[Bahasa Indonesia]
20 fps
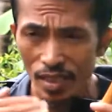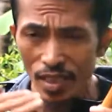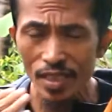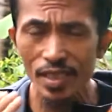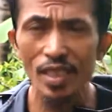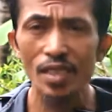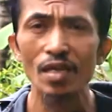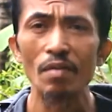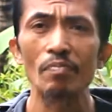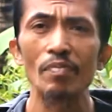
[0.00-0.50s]
dia
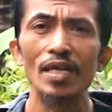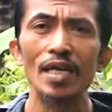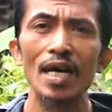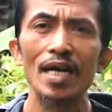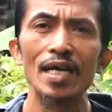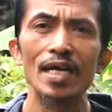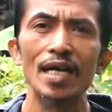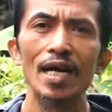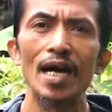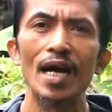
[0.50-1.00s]
tetap
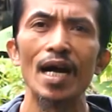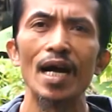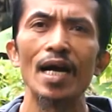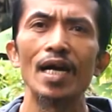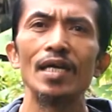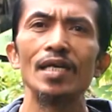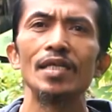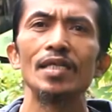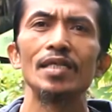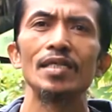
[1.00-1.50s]
melangkah
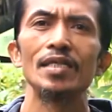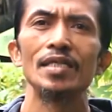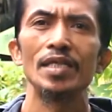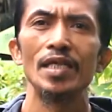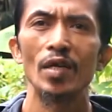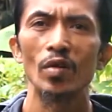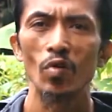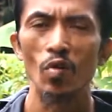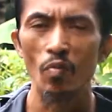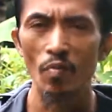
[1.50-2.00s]

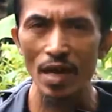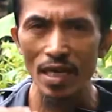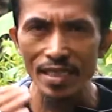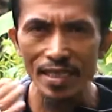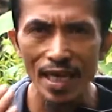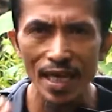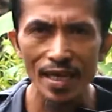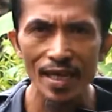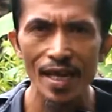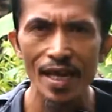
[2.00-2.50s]
dia robah
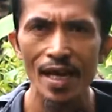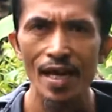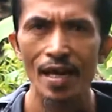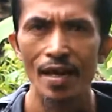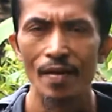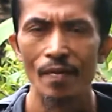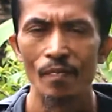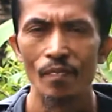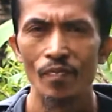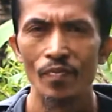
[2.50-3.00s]

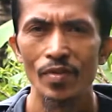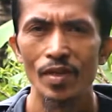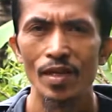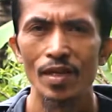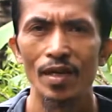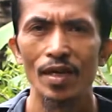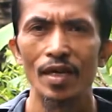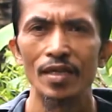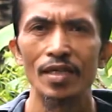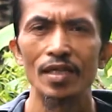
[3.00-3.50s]
cara
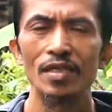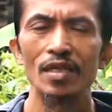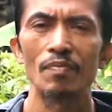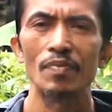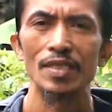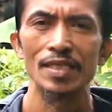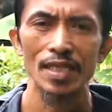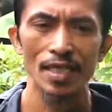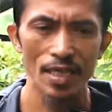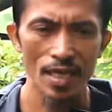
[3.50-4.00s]
karena dia
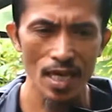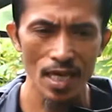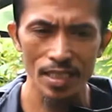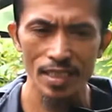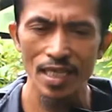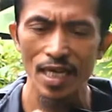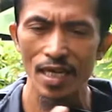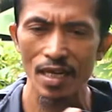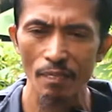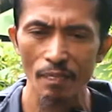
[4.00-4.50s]
percaya
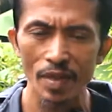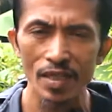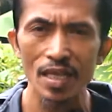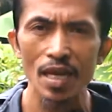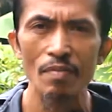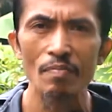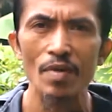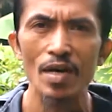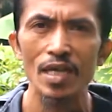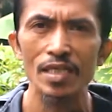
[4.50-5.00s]
cara
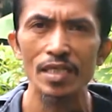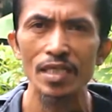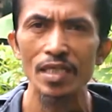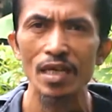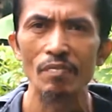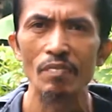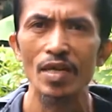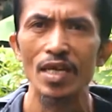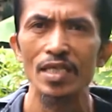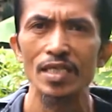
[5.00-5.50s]
pertama
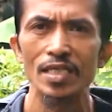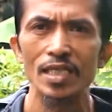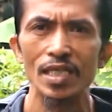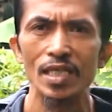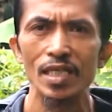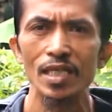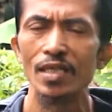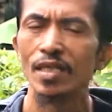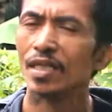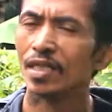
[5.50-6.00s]
tidak
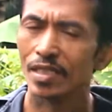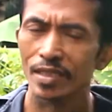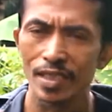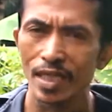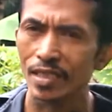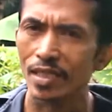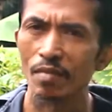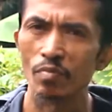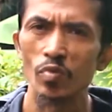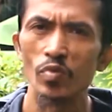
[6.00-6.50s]
berhasil
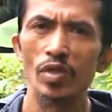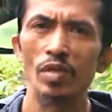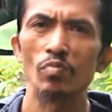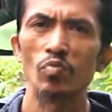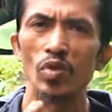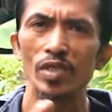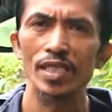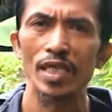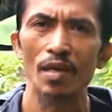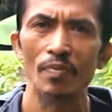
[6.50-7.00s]
saya tak
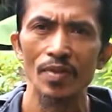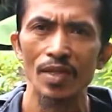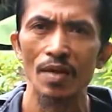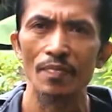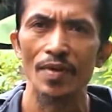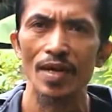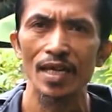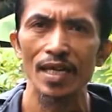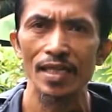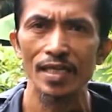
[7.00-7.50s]
mungkin buat cara
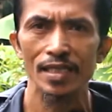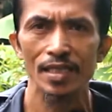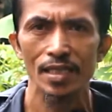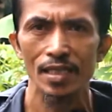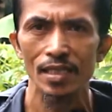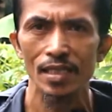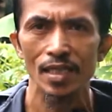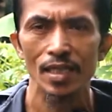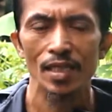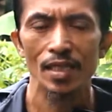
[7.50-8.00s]
pertama
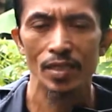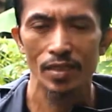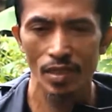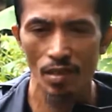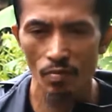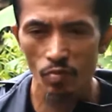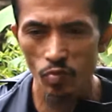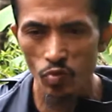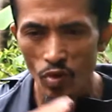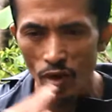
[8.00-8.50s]
lagi
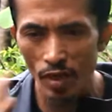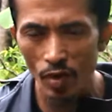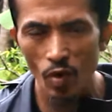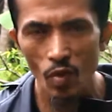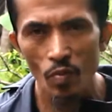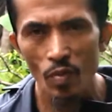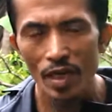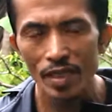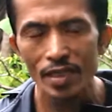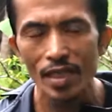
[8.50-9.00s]
saya buat
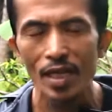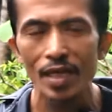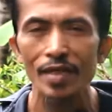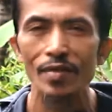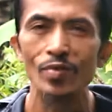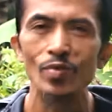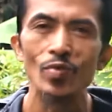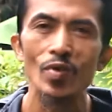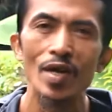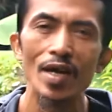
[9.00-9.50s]
robah cara
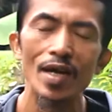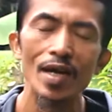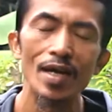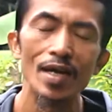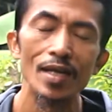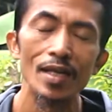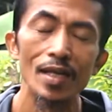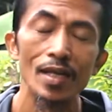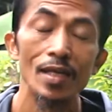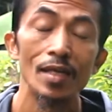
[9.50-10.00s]
kedua
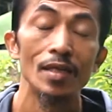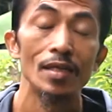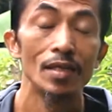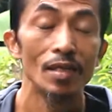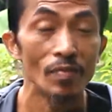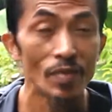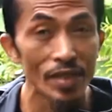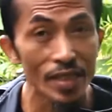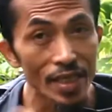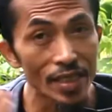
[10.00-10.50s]

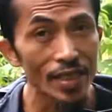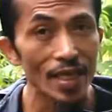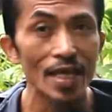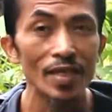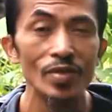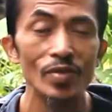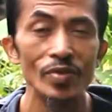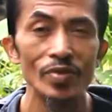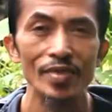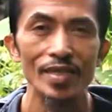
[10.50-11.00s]
demikian
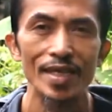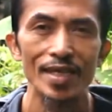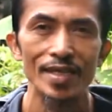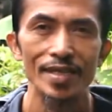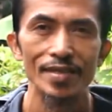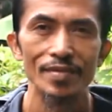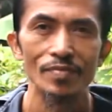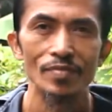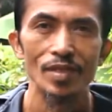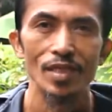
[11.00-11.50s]
selanjutnya
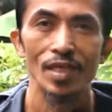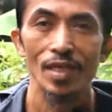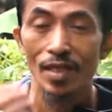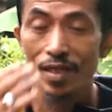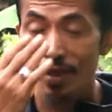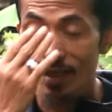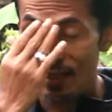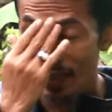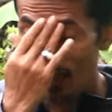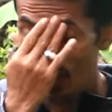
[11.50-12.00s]

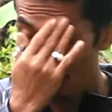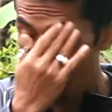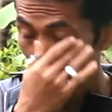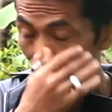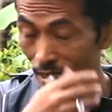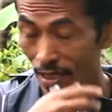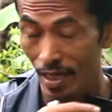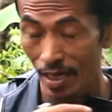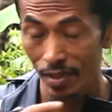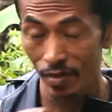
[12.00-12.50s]
kita
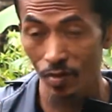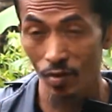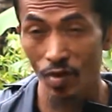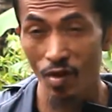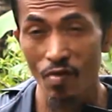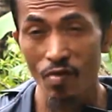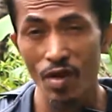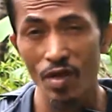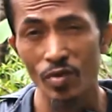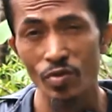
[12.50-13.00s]
lihat
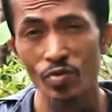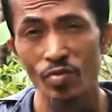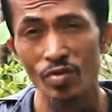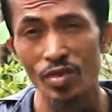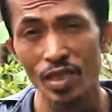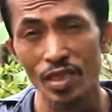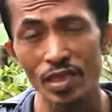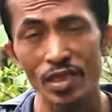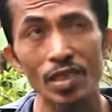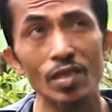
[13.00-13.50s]
orang-orang
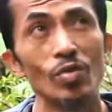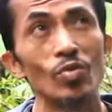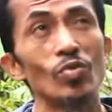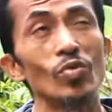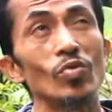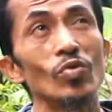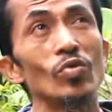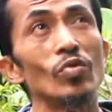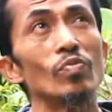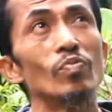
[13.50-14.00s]
sukses
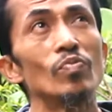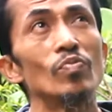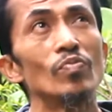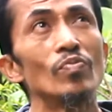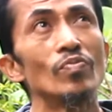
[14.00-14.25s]
itu